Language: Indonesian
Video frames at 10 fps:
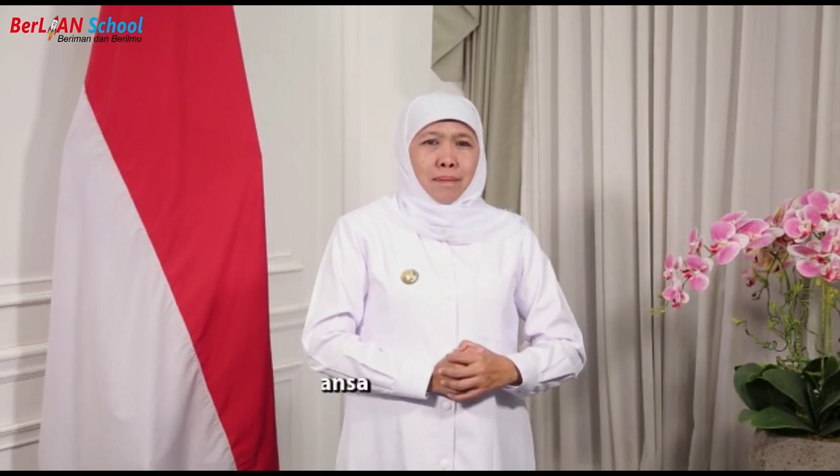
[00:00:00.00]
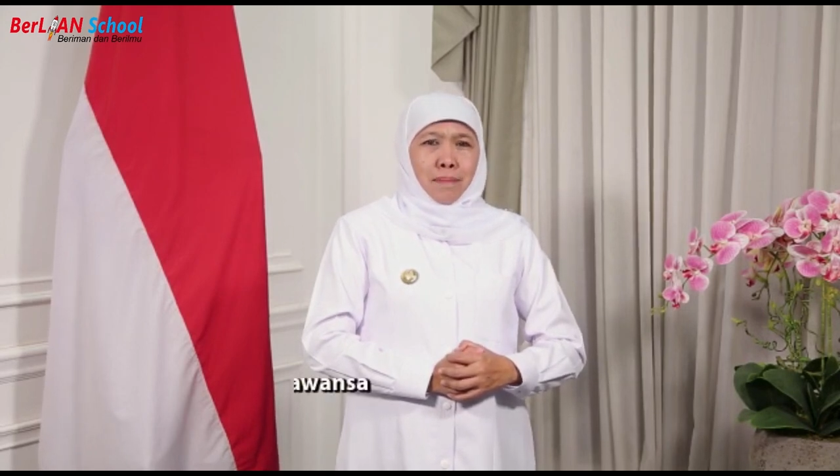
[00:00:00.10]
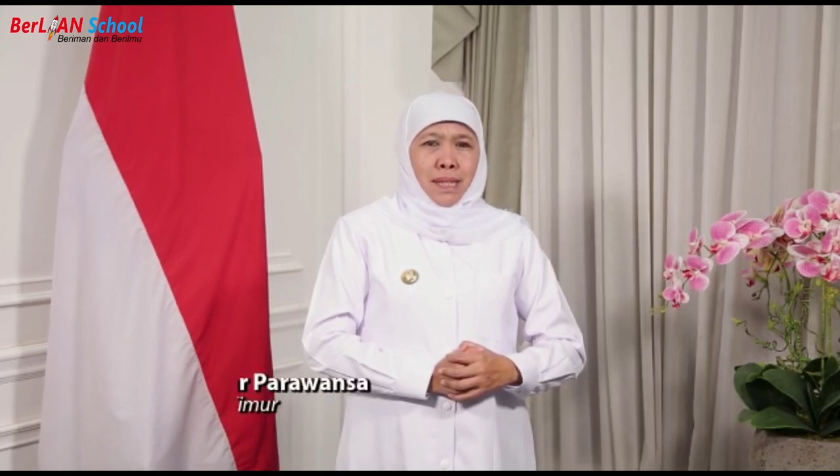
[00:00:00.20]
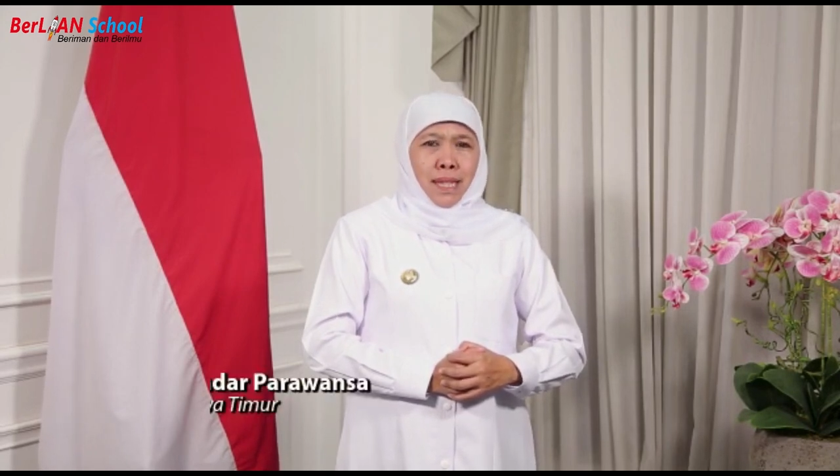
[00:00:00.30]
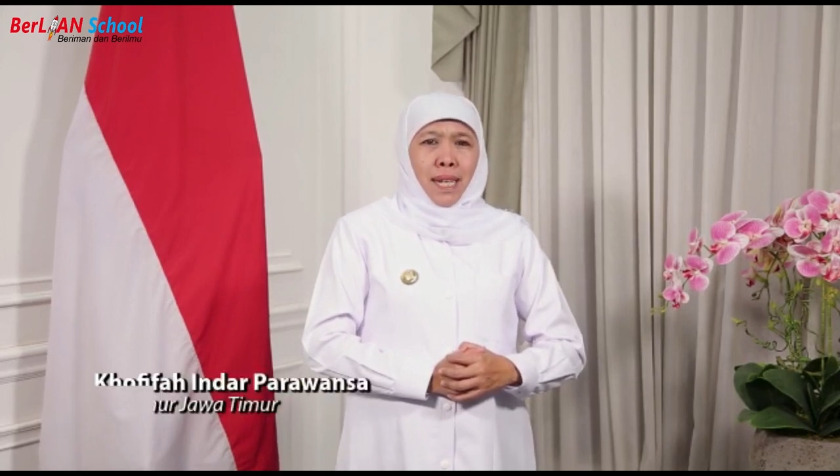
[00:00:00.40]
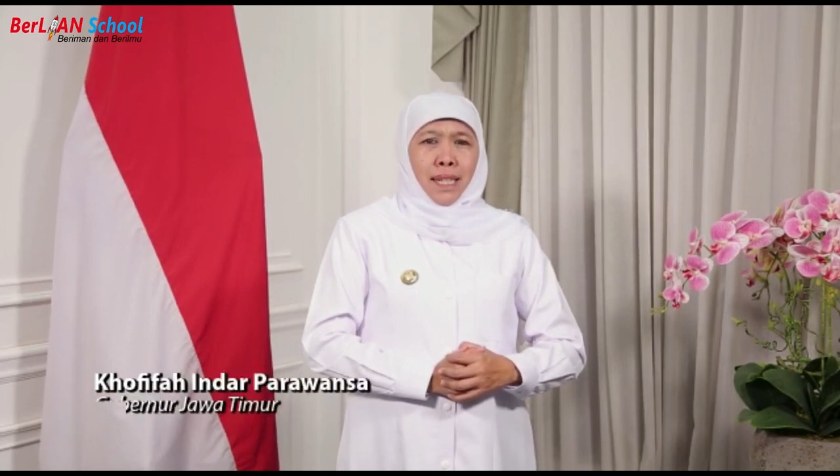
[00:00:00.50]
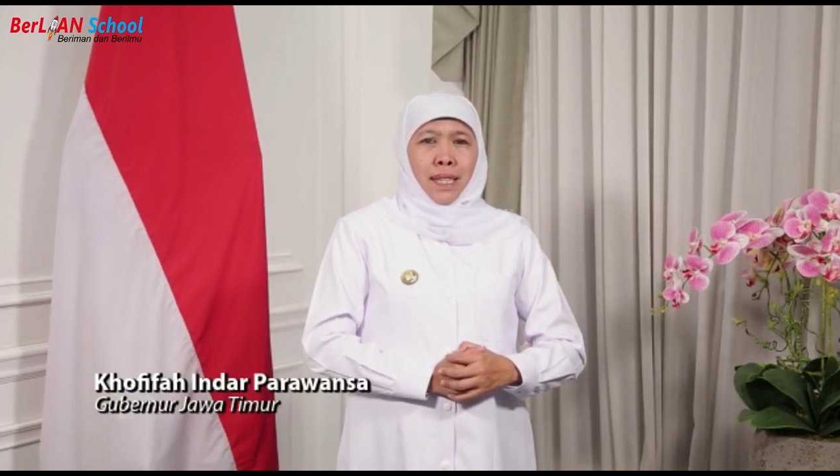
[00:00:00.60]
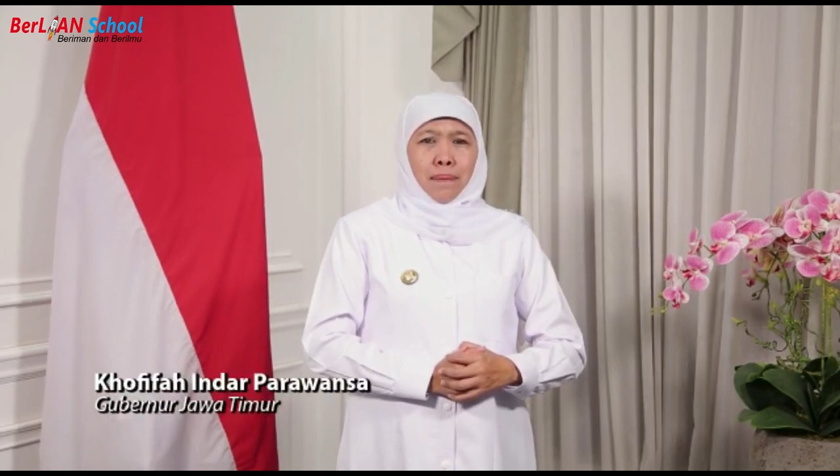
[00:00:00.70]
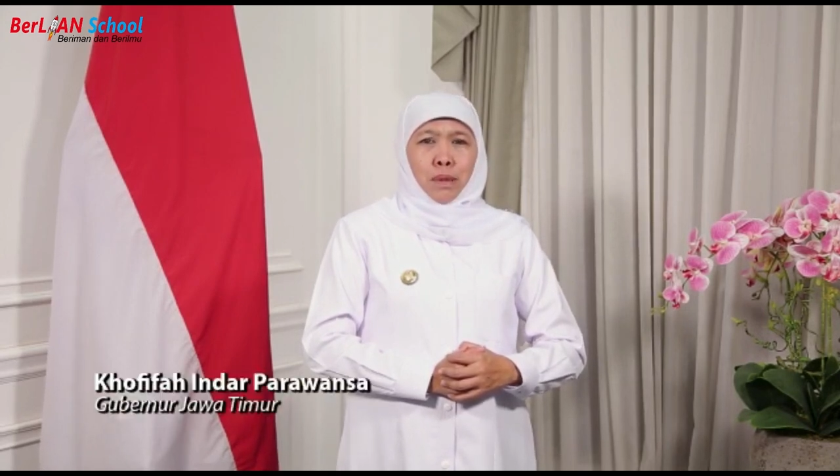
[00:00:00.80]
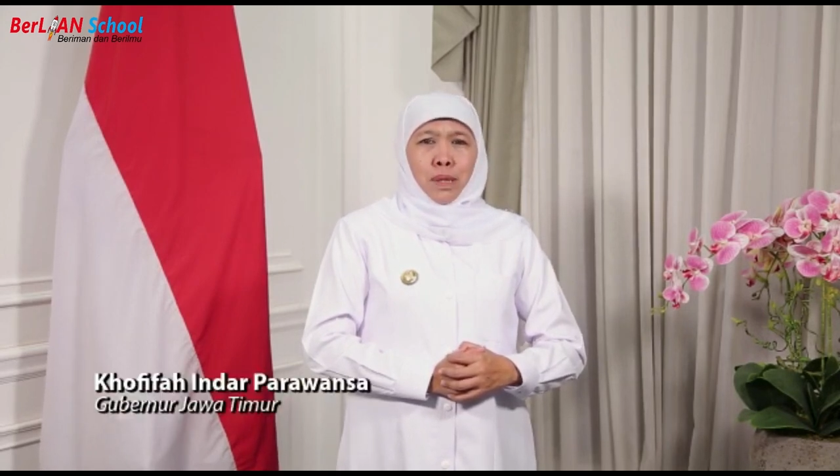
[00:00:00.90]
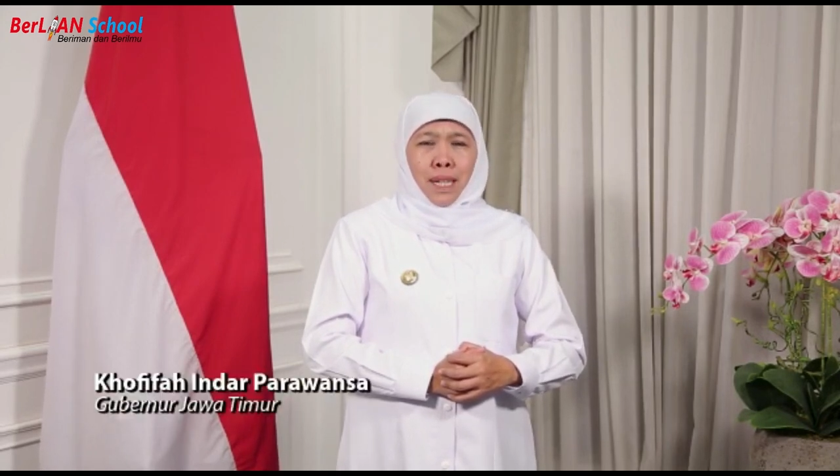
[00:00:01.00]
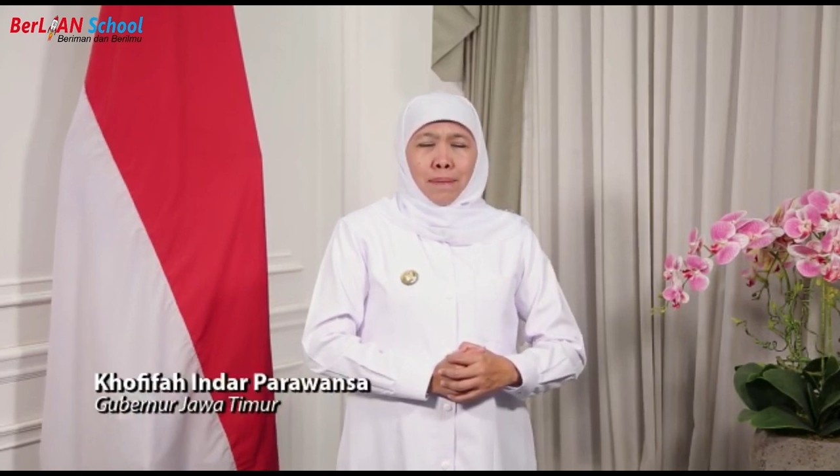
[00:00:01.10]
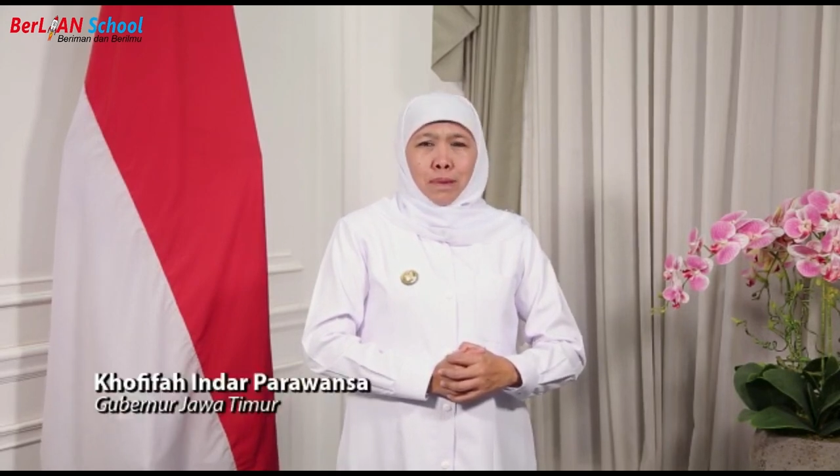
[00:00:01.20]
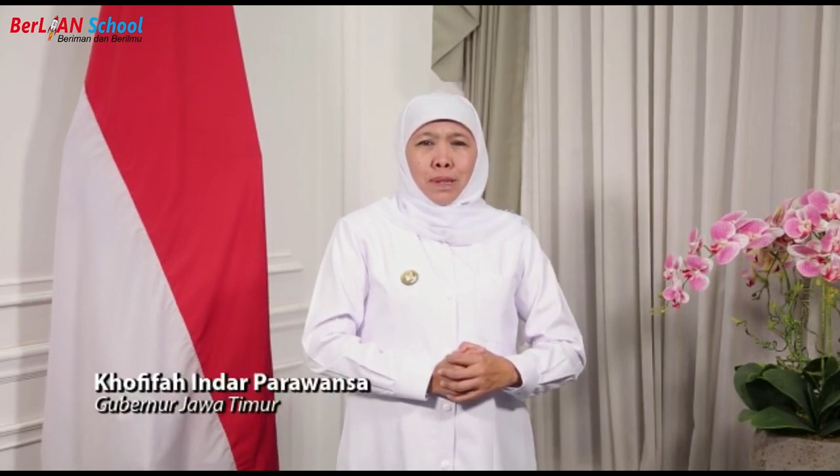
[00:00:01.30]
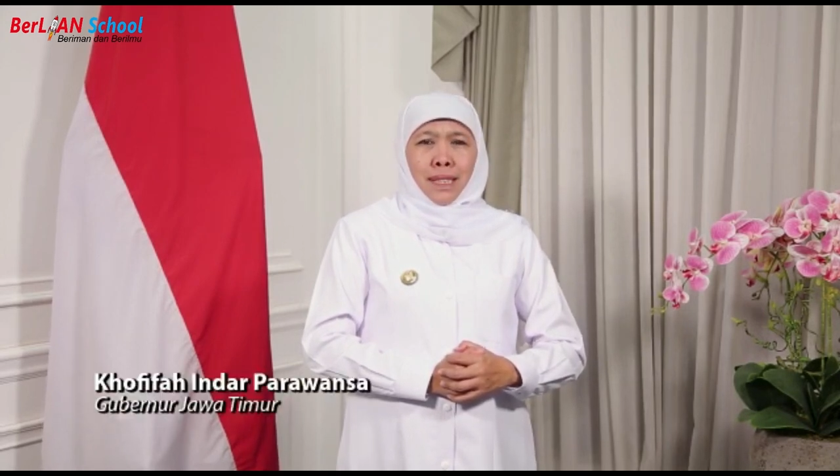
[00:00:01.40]
menjadi
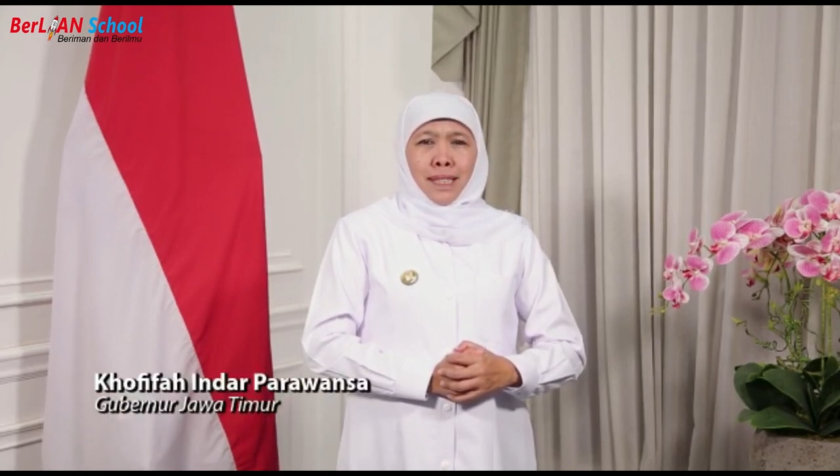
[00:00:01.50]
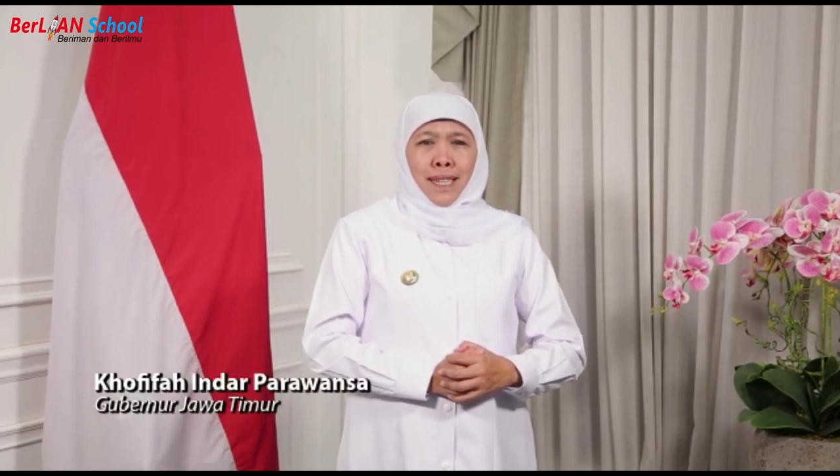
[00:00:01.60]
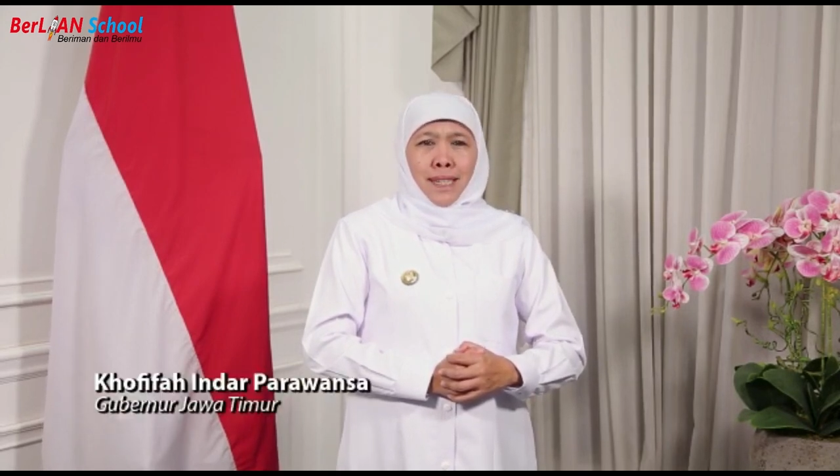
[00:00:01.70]
putra-putri